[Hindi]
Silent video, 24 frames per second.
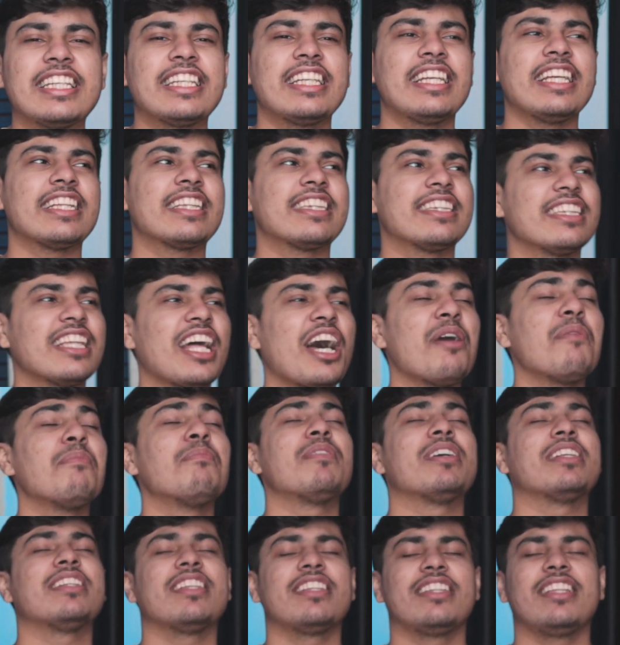कि कितना
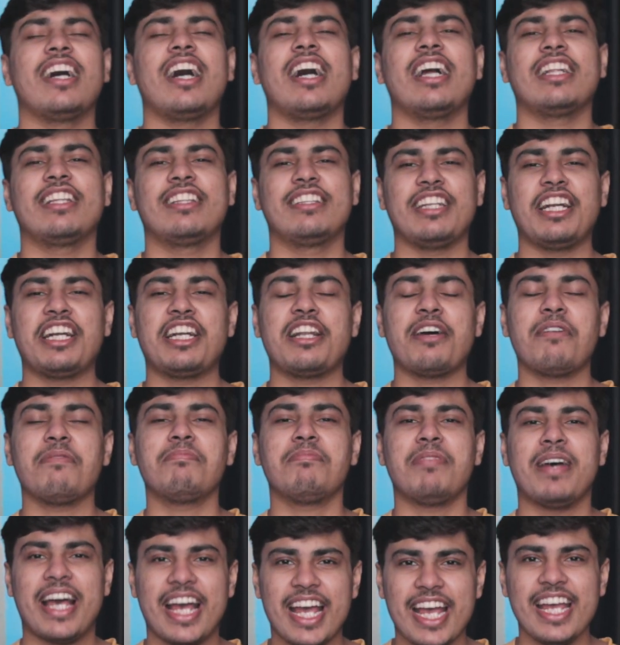मजेदार सेट
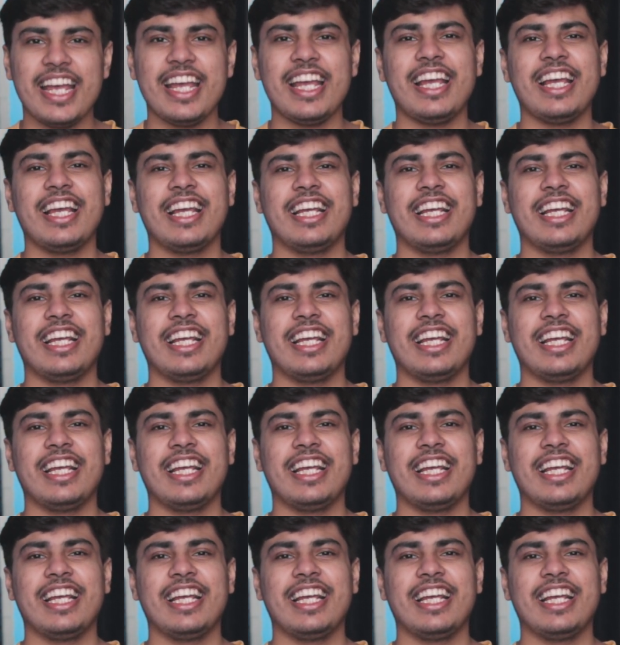सेटअप है